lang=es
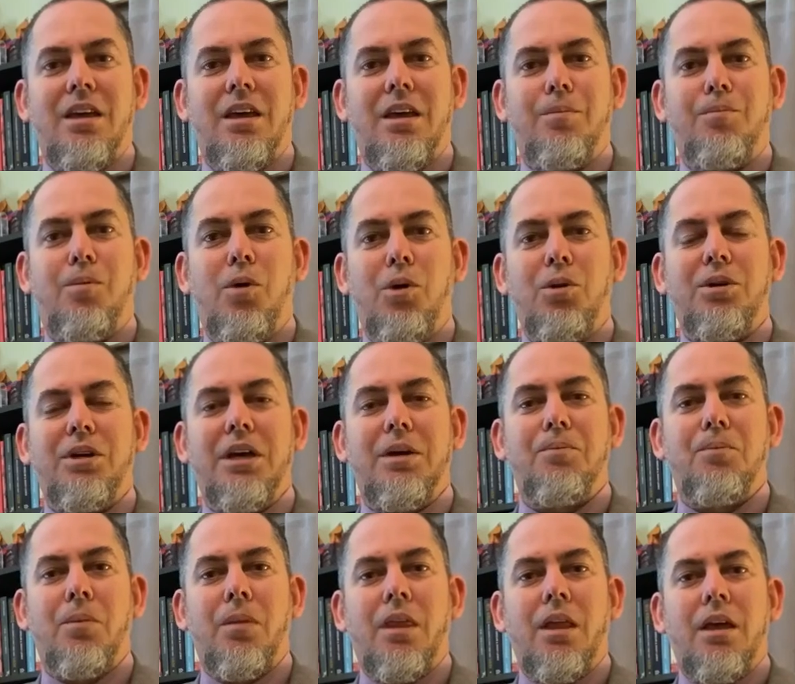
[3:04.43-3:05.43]
Eh,
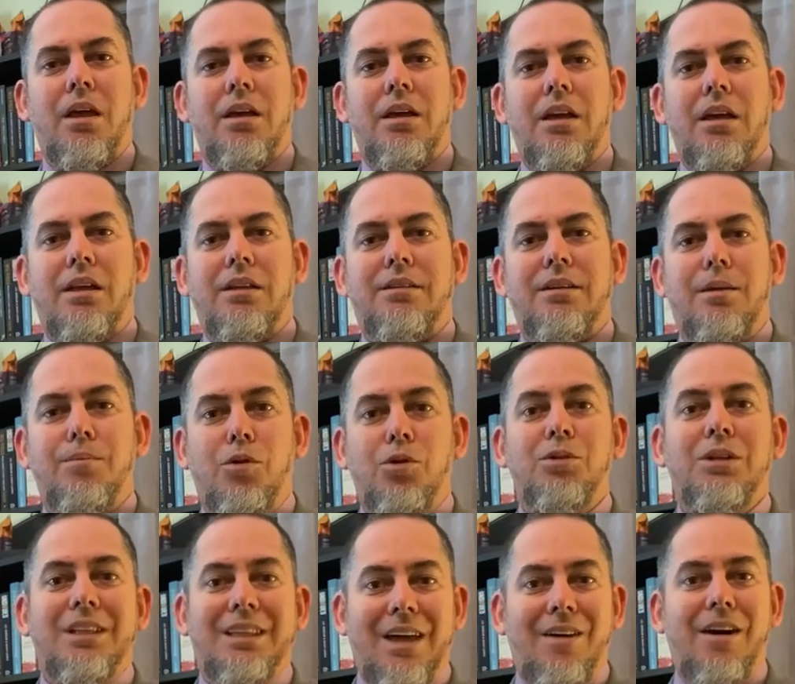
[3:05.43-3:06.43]
porque el
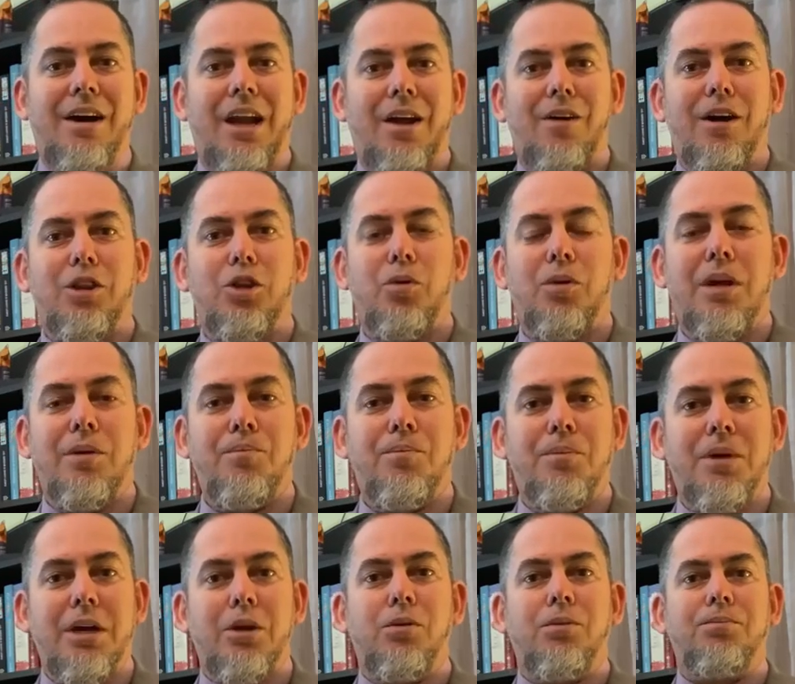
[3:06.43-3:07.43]
sermón se estaba grabando bien,
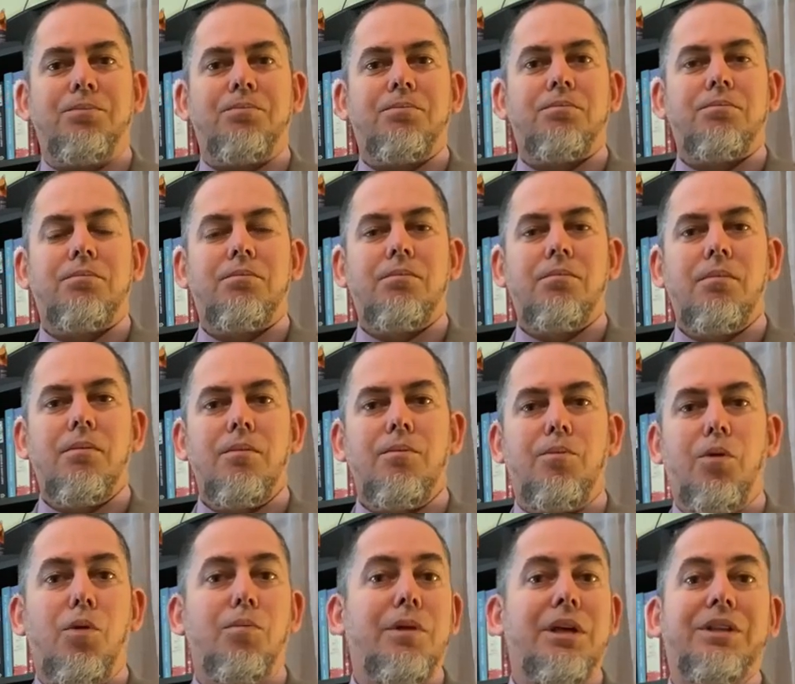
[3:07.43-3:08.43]
pero
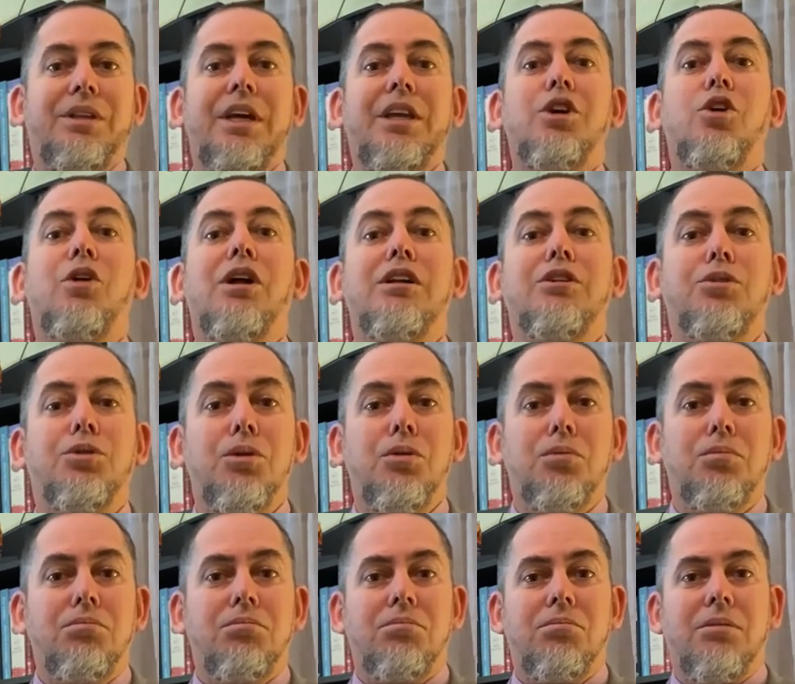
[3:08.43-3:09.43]
por misterios del
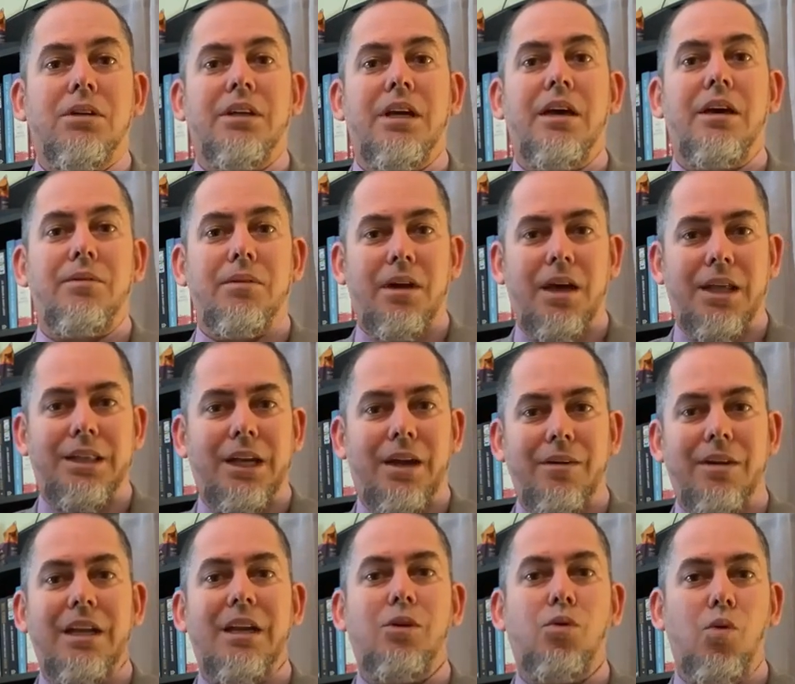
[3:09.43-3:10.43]
Zoom, que es a
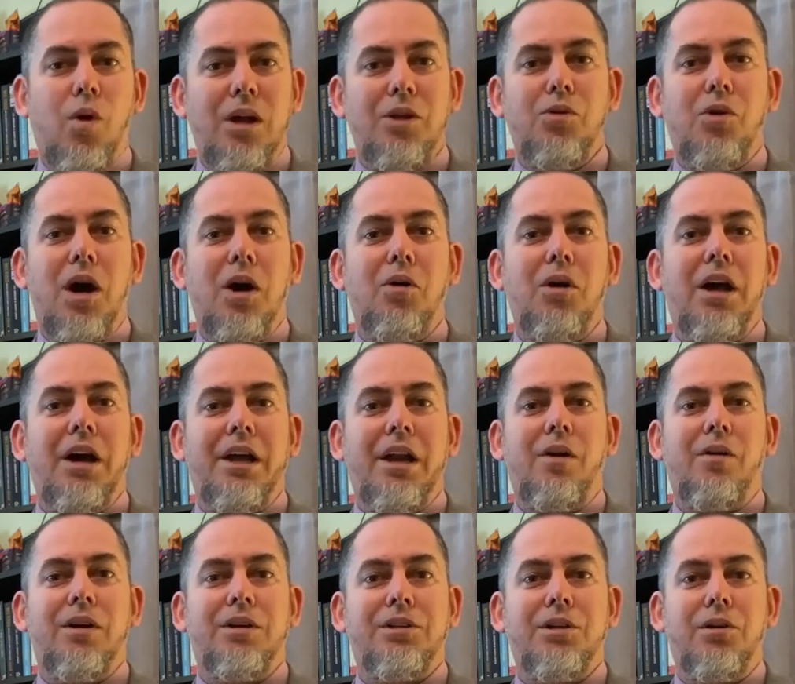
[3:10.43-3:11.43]
través del cual yo hago la
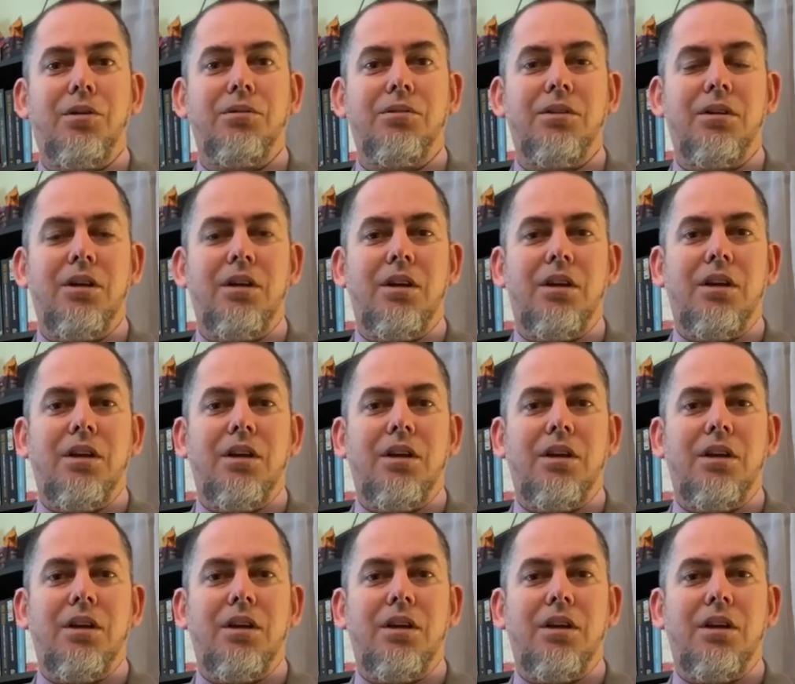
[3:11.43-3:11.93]
grabación,